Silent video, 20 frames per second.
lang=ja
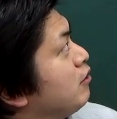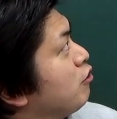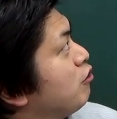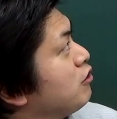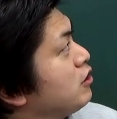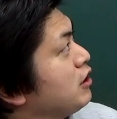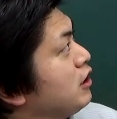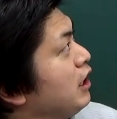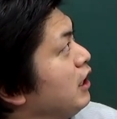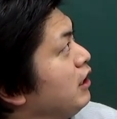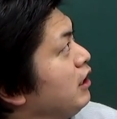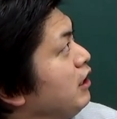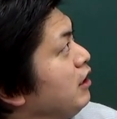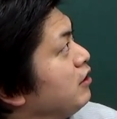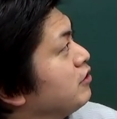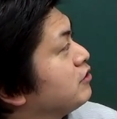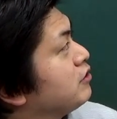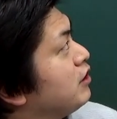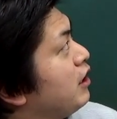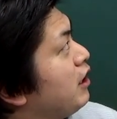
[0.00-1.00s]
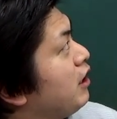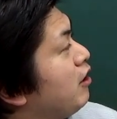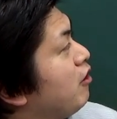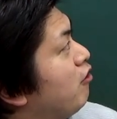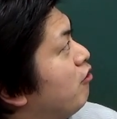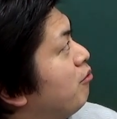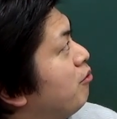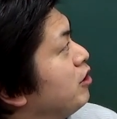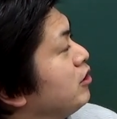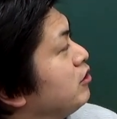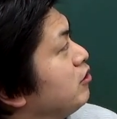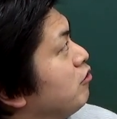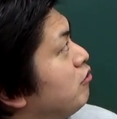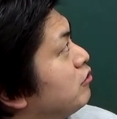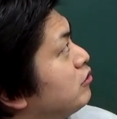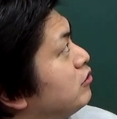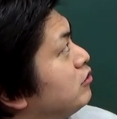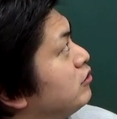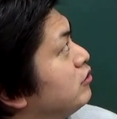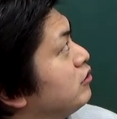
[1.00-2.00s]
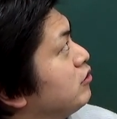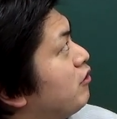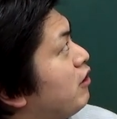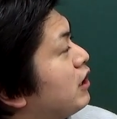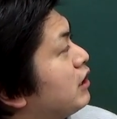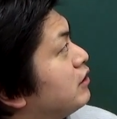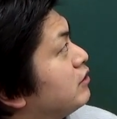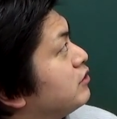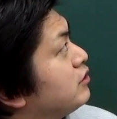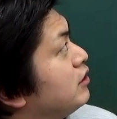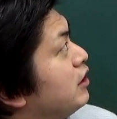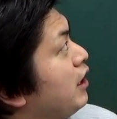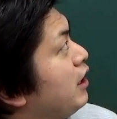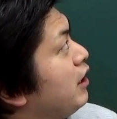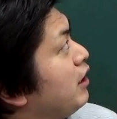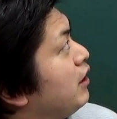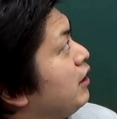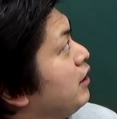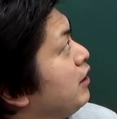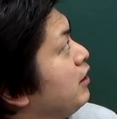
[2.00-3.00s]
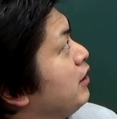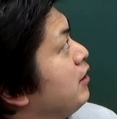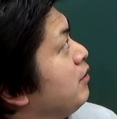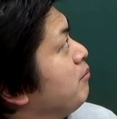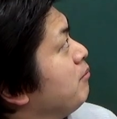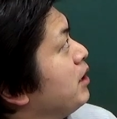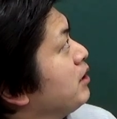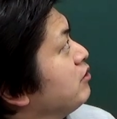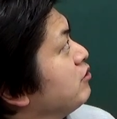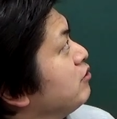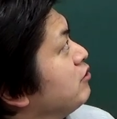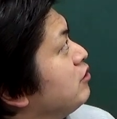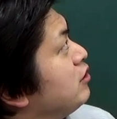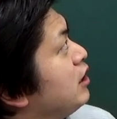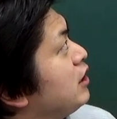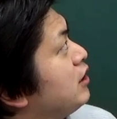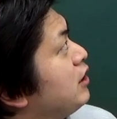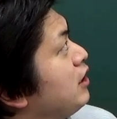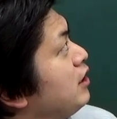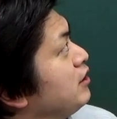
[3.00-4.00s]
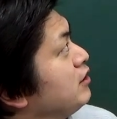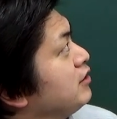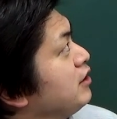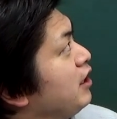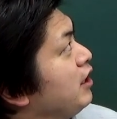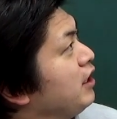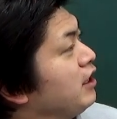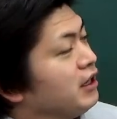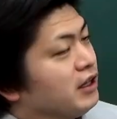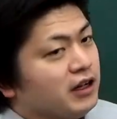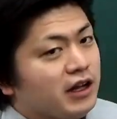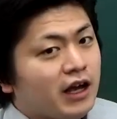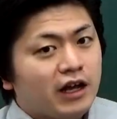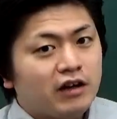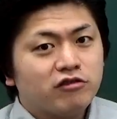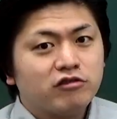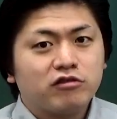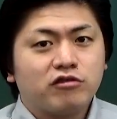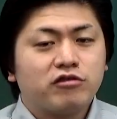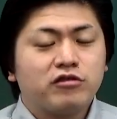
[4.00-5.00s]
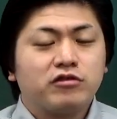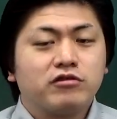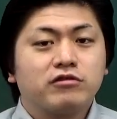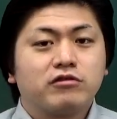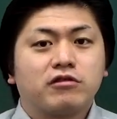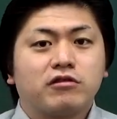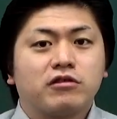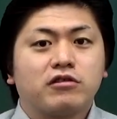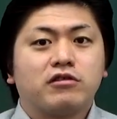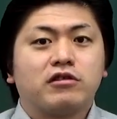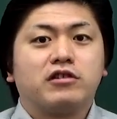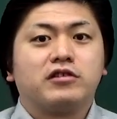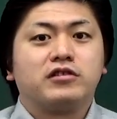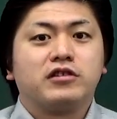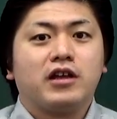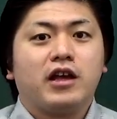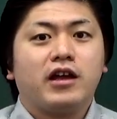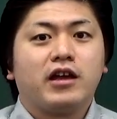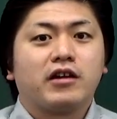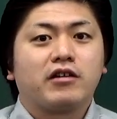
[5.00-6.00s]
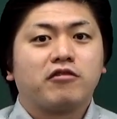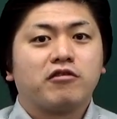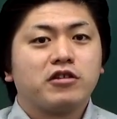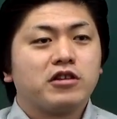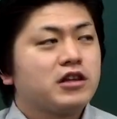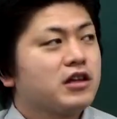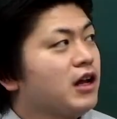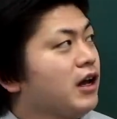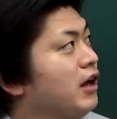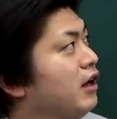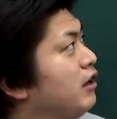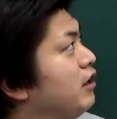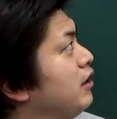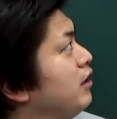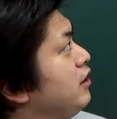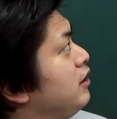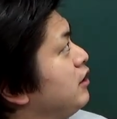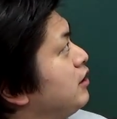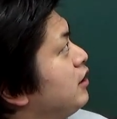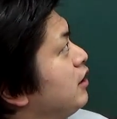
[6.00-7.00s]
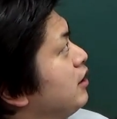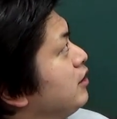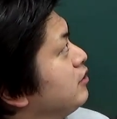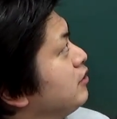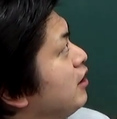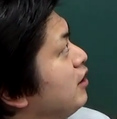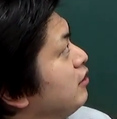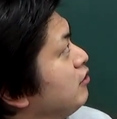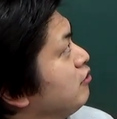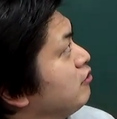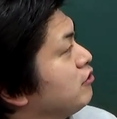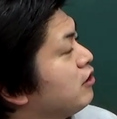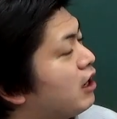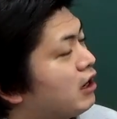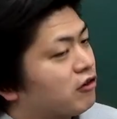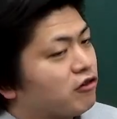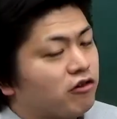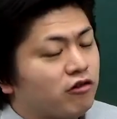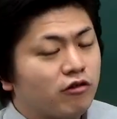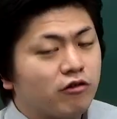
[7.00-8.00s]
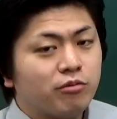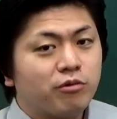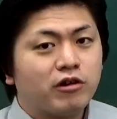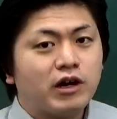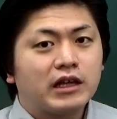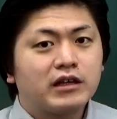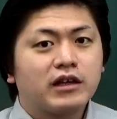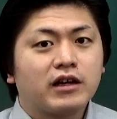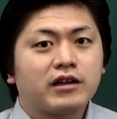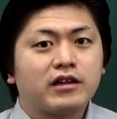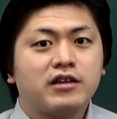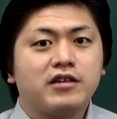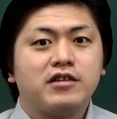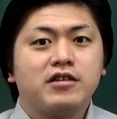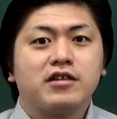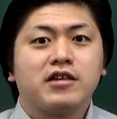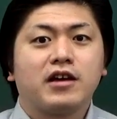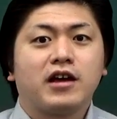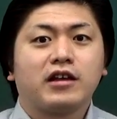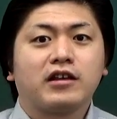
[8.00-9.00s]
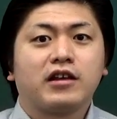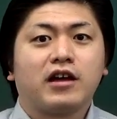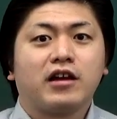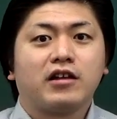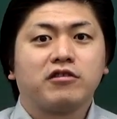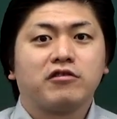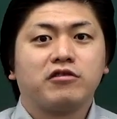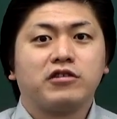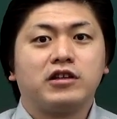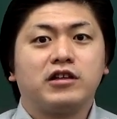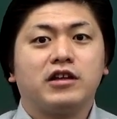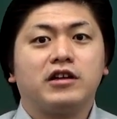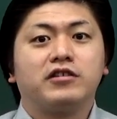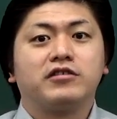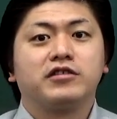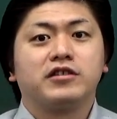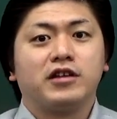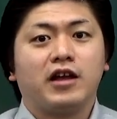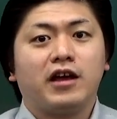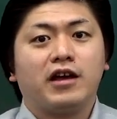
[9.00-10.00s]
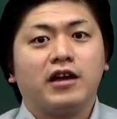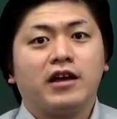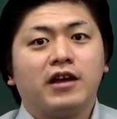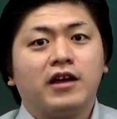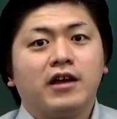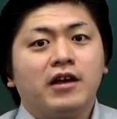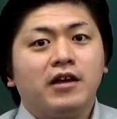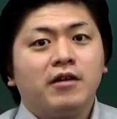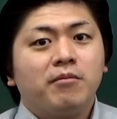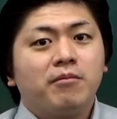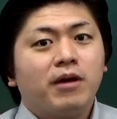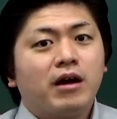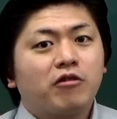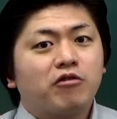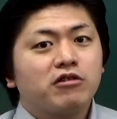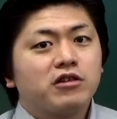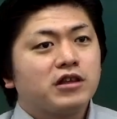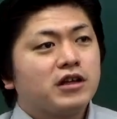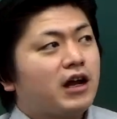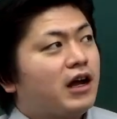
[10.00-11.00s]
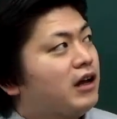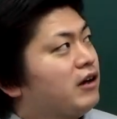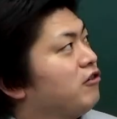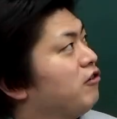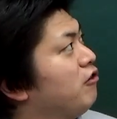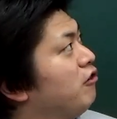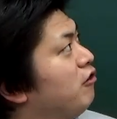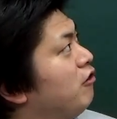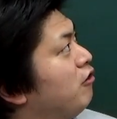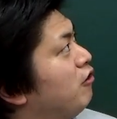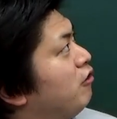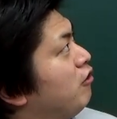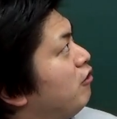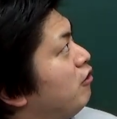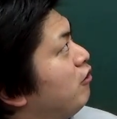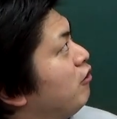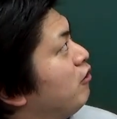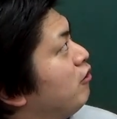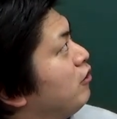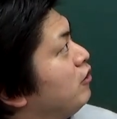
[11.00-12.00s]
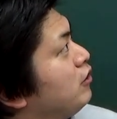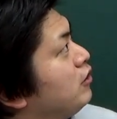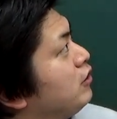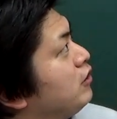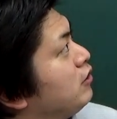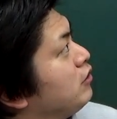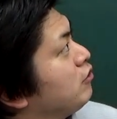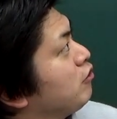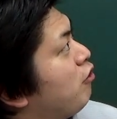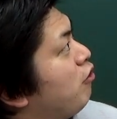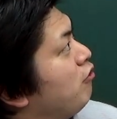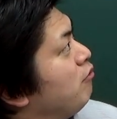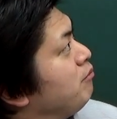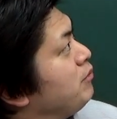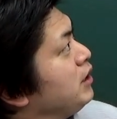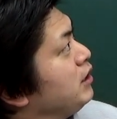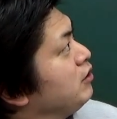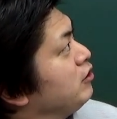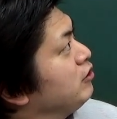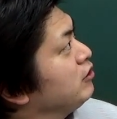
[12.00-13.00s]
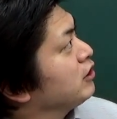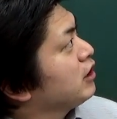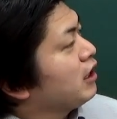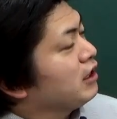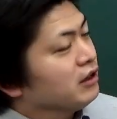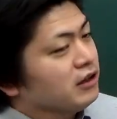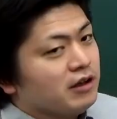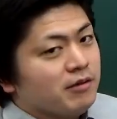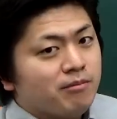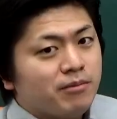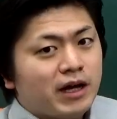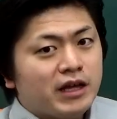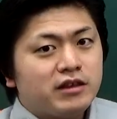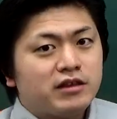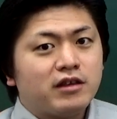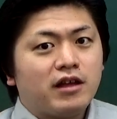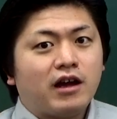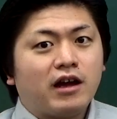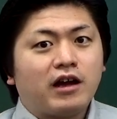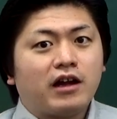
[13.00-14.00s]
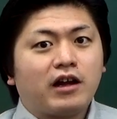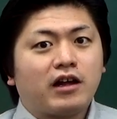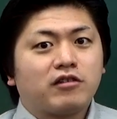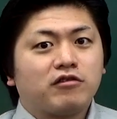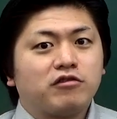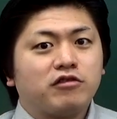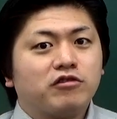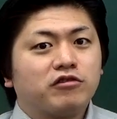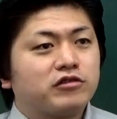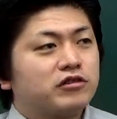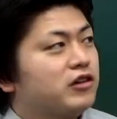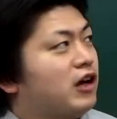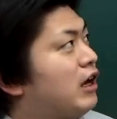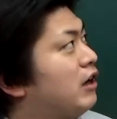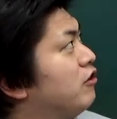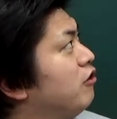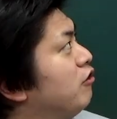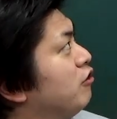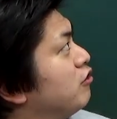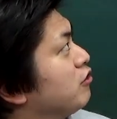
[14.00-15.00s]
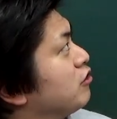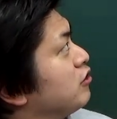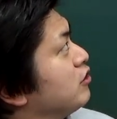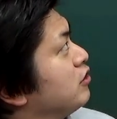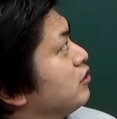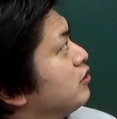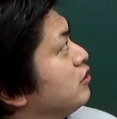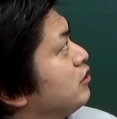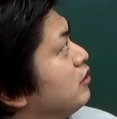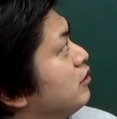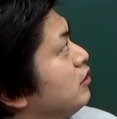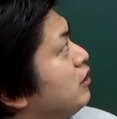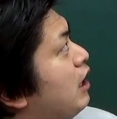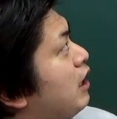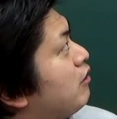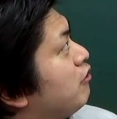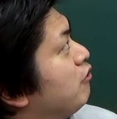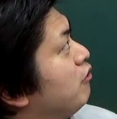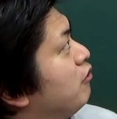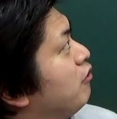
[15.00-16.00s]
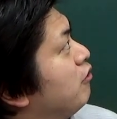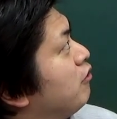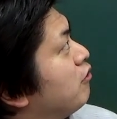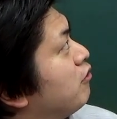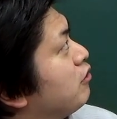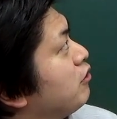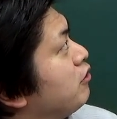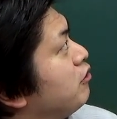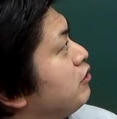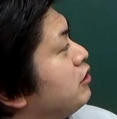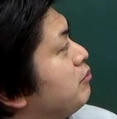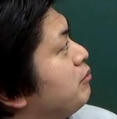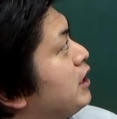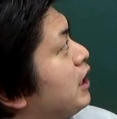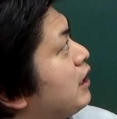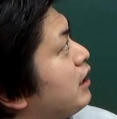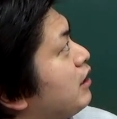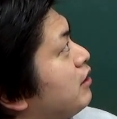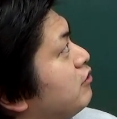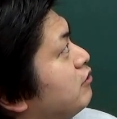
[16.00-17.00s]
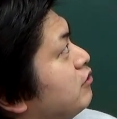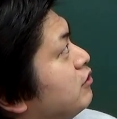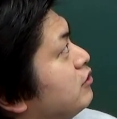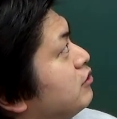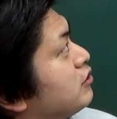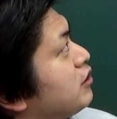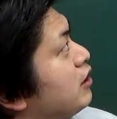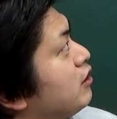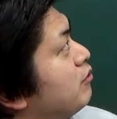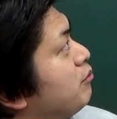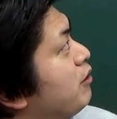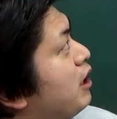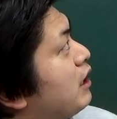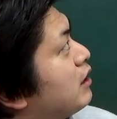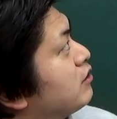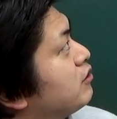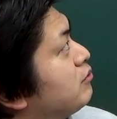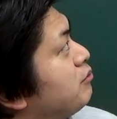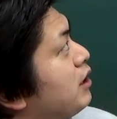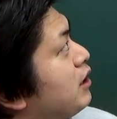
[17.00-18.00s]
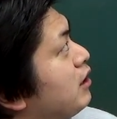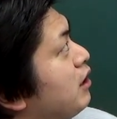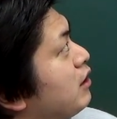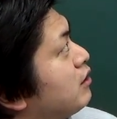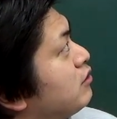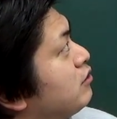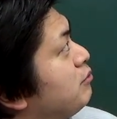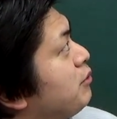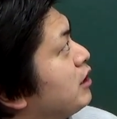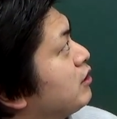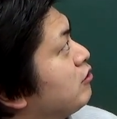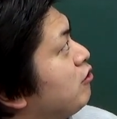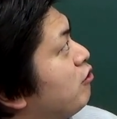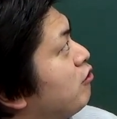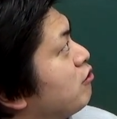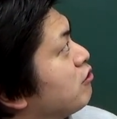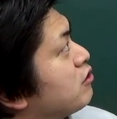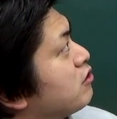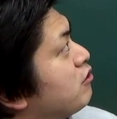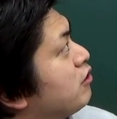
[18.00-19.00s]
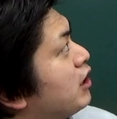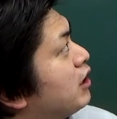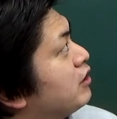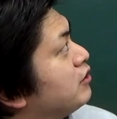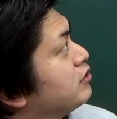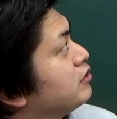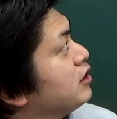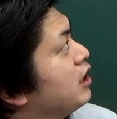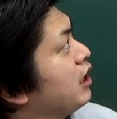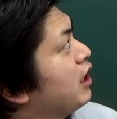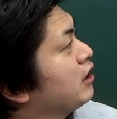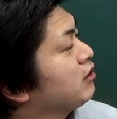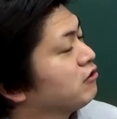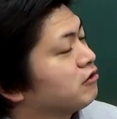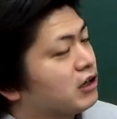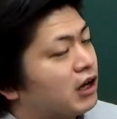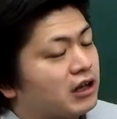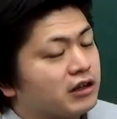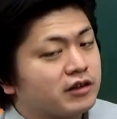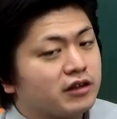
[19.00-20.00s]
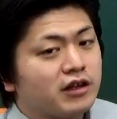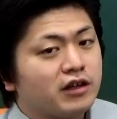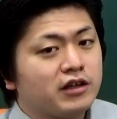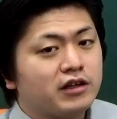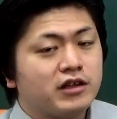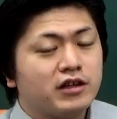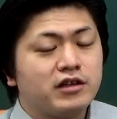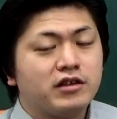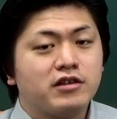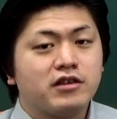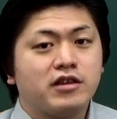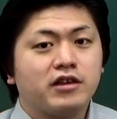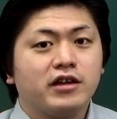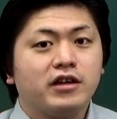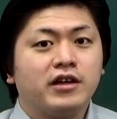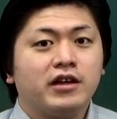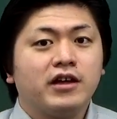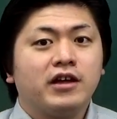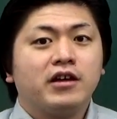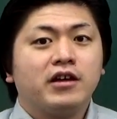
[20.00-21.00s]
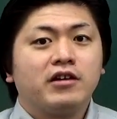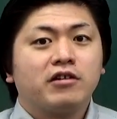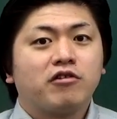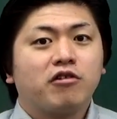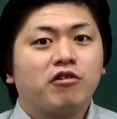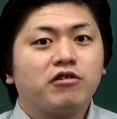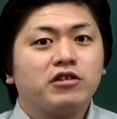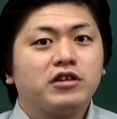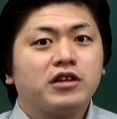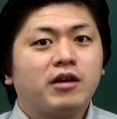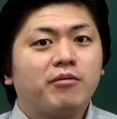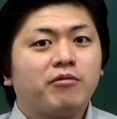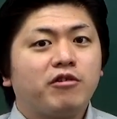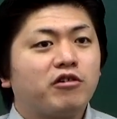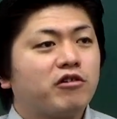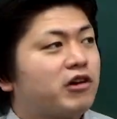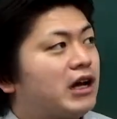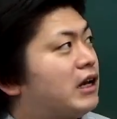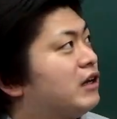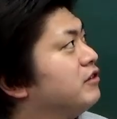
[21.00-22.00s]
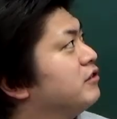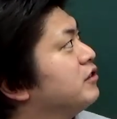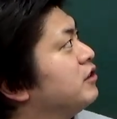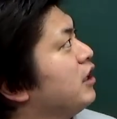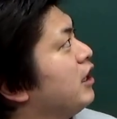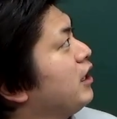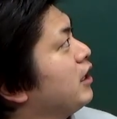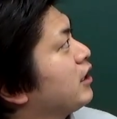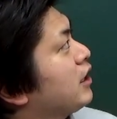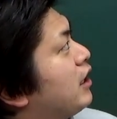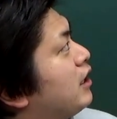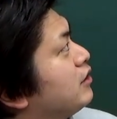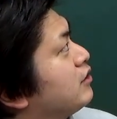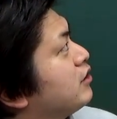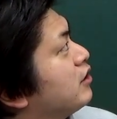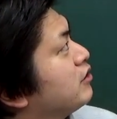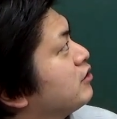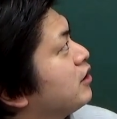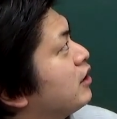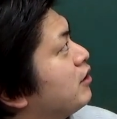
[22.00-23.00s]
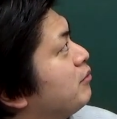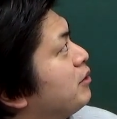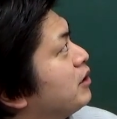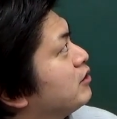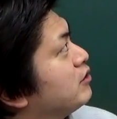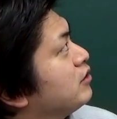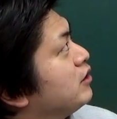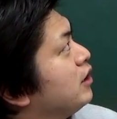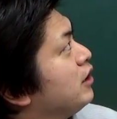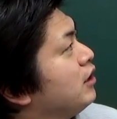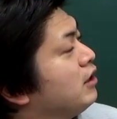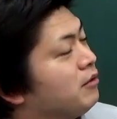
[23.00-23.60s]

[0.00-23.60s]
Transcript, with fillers: こちらでですね、覚えておくのはですね、まず二形性であるということですね。こちら、二形性というのは酵母型、菌糸型といってですね、まあ、こちら、あのー、コンミール寒天培地なんかだとよくあのあのこのように見られるんですけども、厚ま、厚膜胞子とかですね、あと下性菌糸、こういったものがですね観察されます。